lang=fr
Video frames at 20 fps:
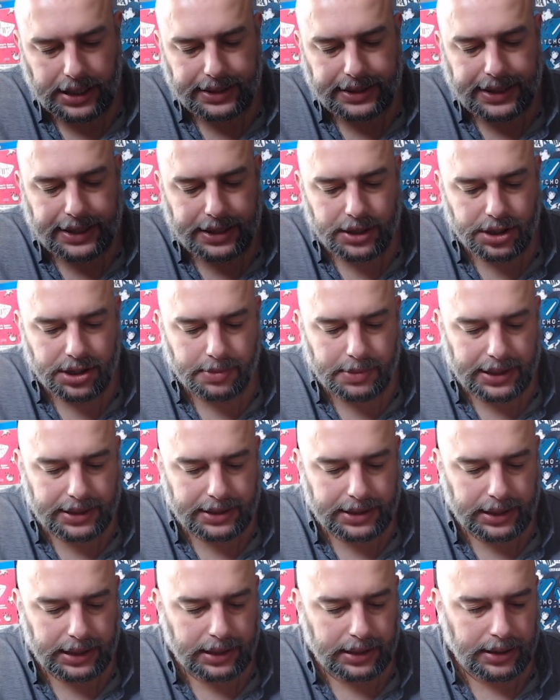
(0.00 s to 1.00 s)
Un art
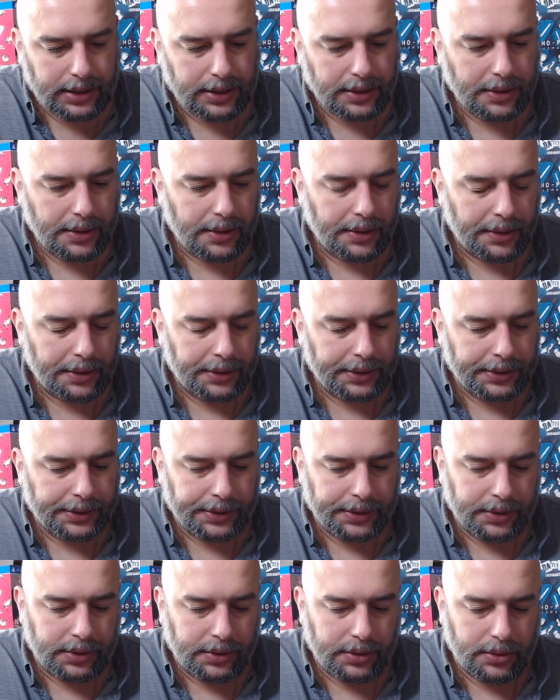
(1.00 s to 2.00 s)
schématique.
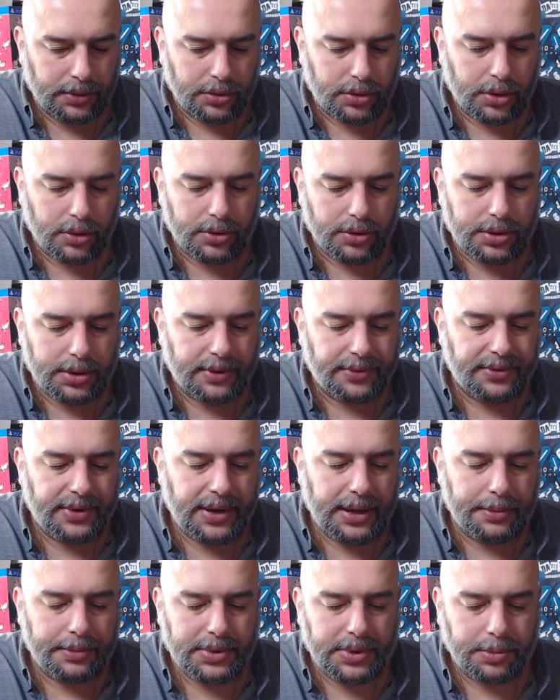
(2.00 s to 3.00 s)
Ça,
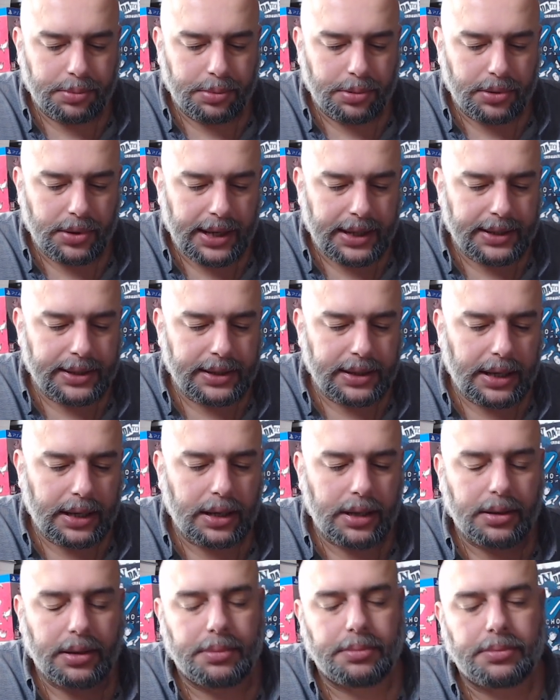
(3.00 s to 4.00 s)
fait un petit peu un,
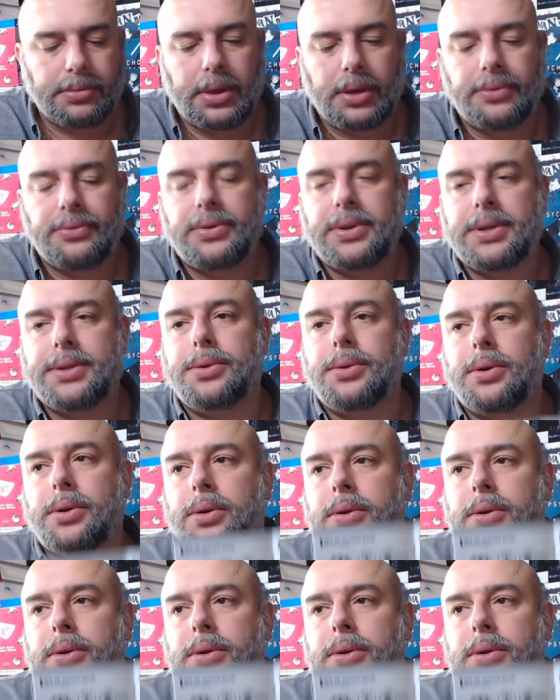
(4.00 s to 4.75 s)
un office